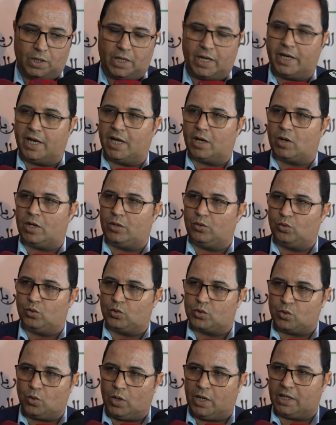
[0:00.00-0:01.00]
لان كانوا
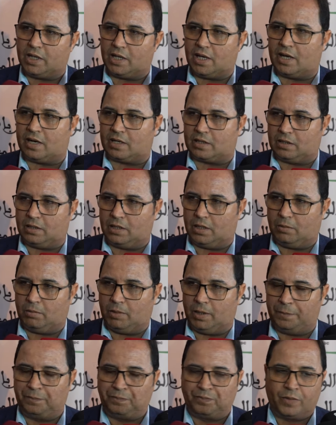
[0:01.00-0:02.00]
دوزوا واحد القرار
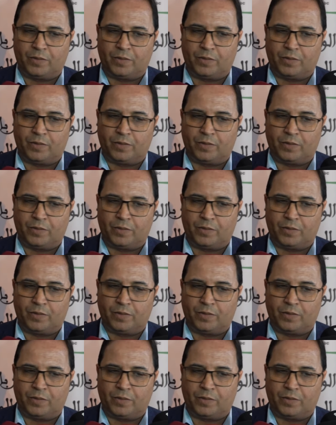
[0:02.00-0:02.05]
المهم